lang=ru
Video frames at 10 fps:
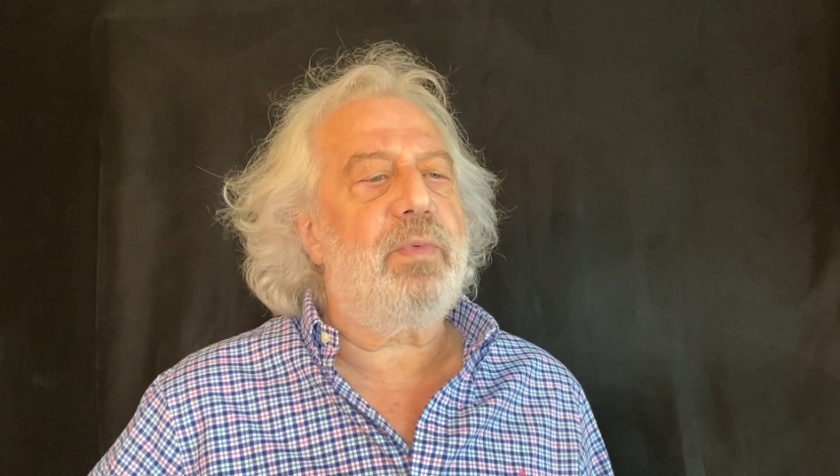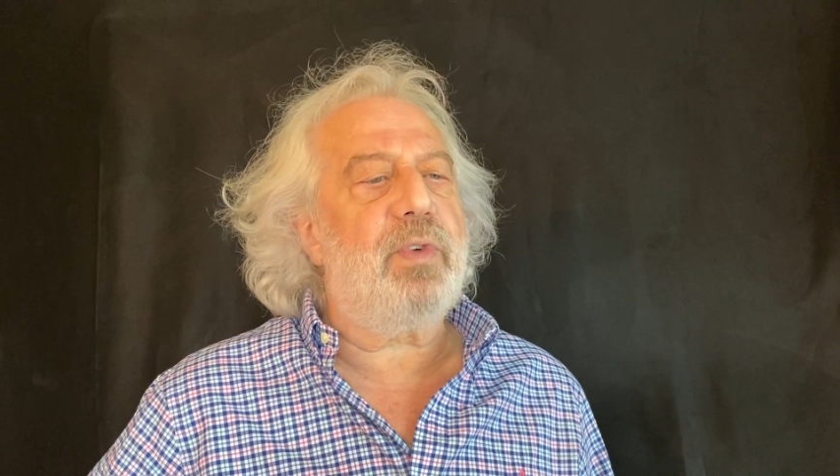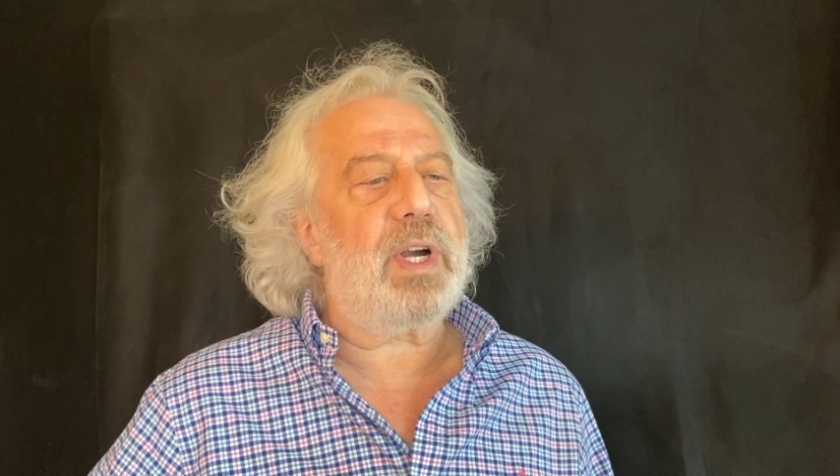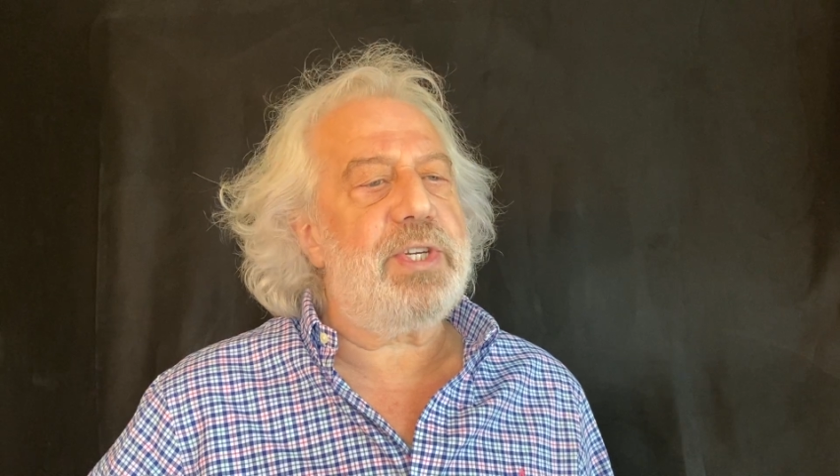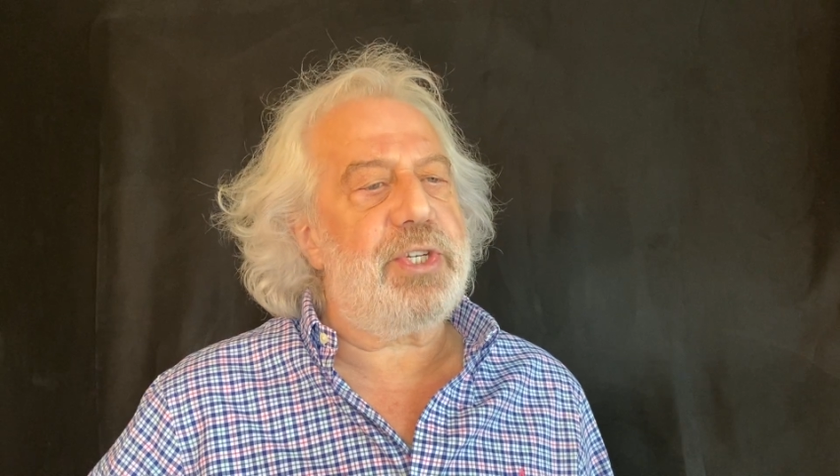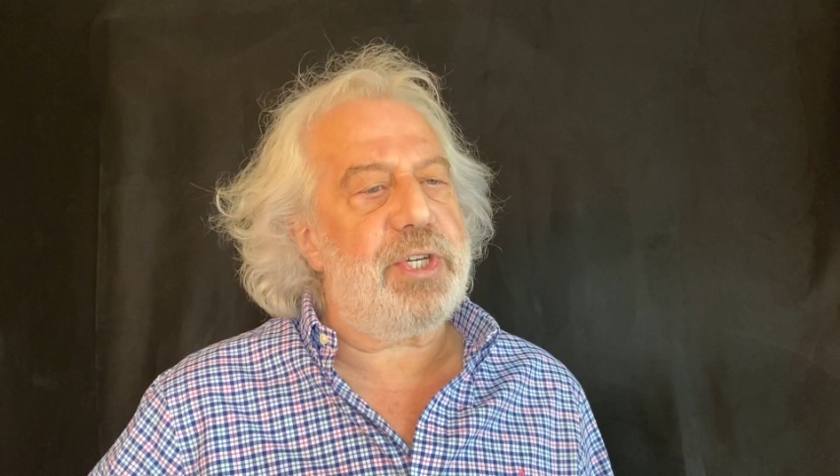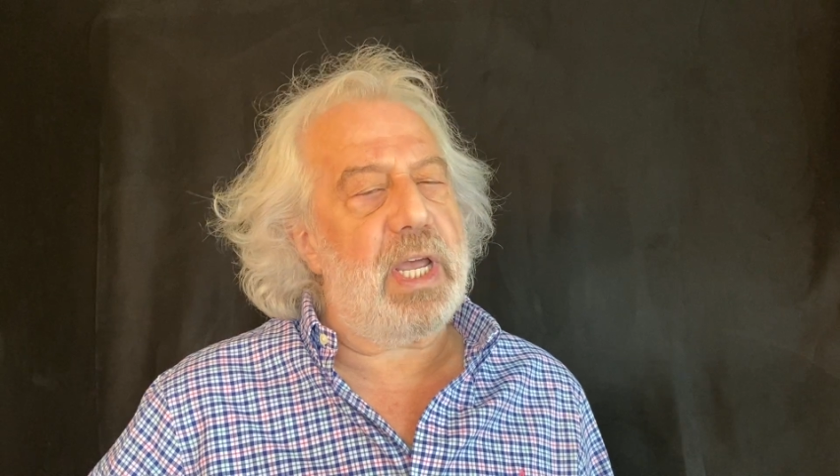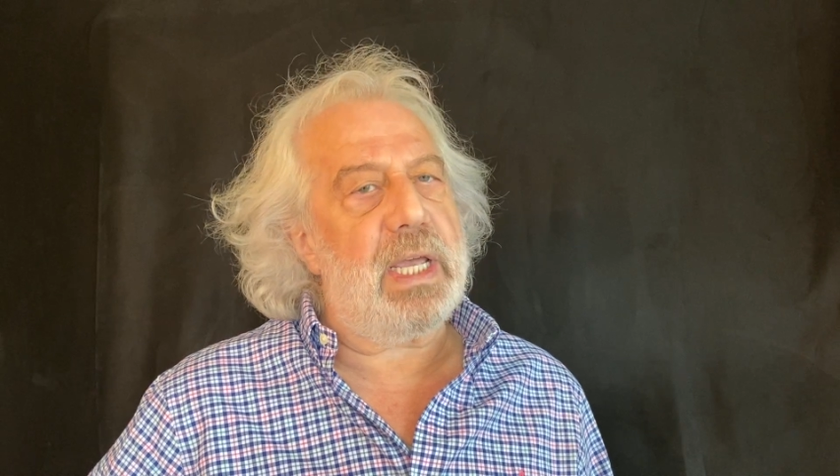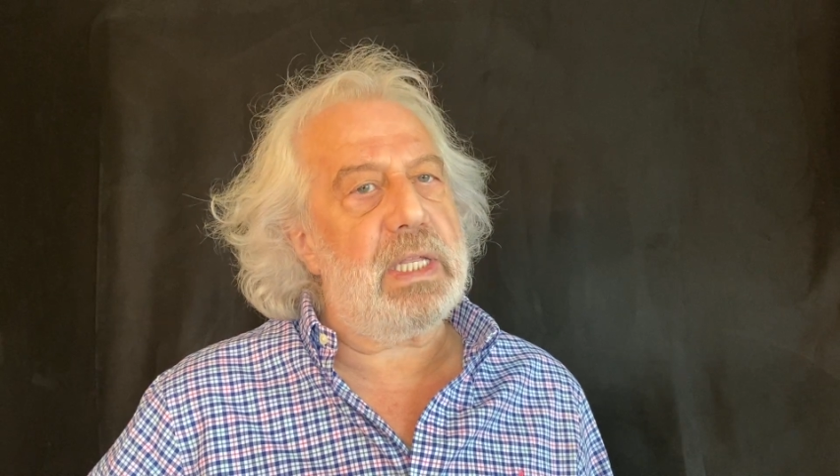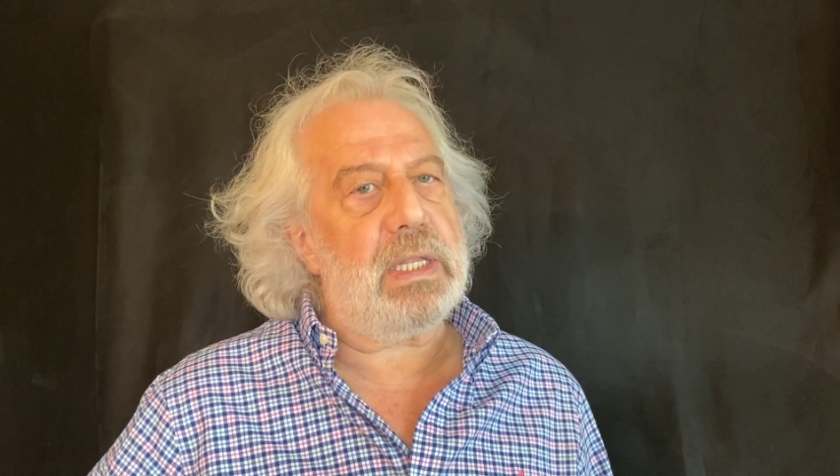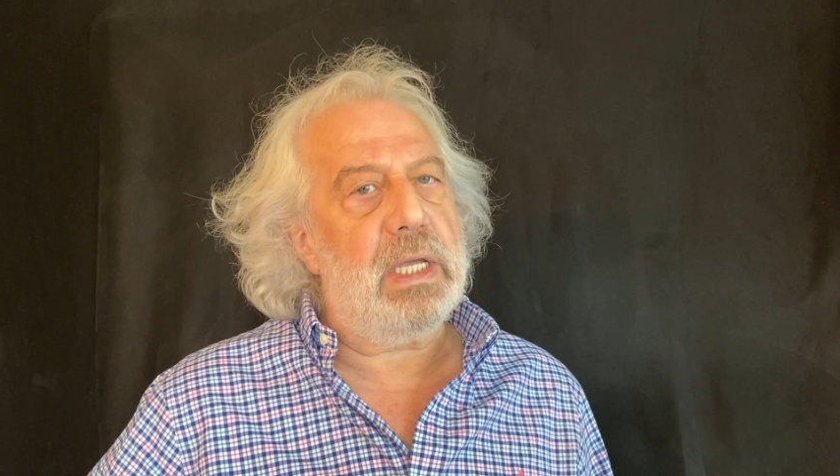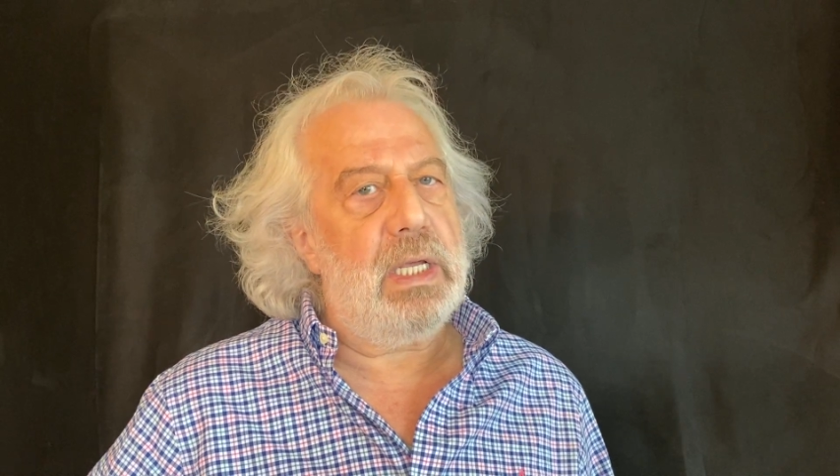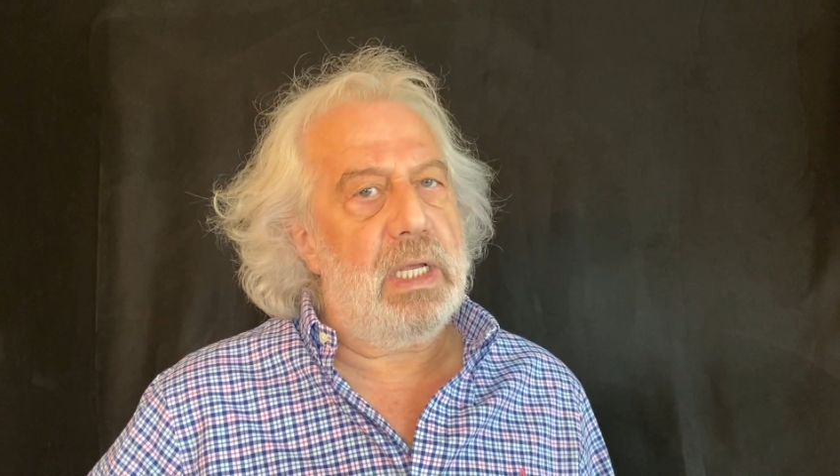вращает